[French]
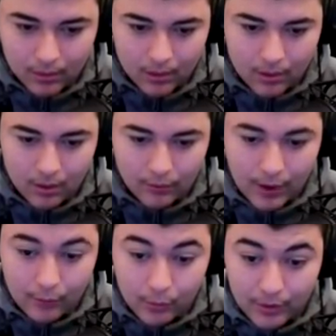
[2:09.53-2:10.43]
Alors
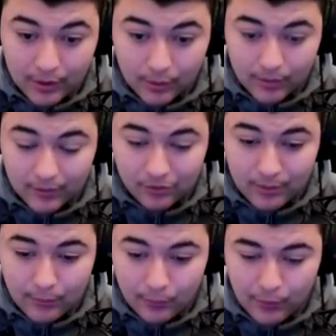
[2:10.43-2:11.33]
à vous de me dire en commentaire si
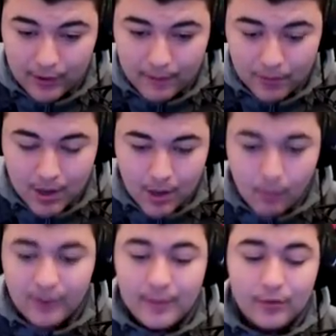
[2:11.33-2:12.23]
jamais vous le voyez.
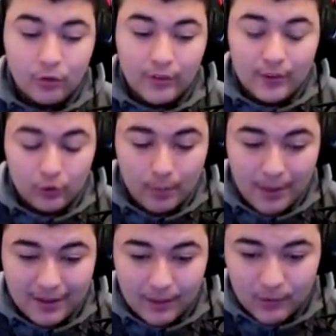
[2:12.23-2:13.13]
Bon les amis, ce que je cherche c'est que je vais me
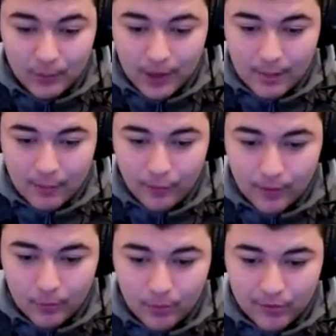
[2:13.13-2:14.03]
balader un petit peu dans la map voir
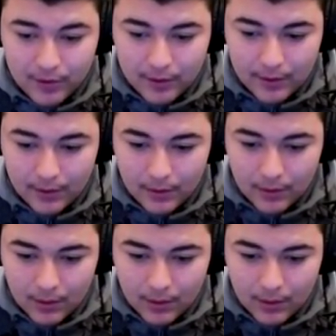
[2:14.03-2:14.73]
un petit peu ce qu'il y a.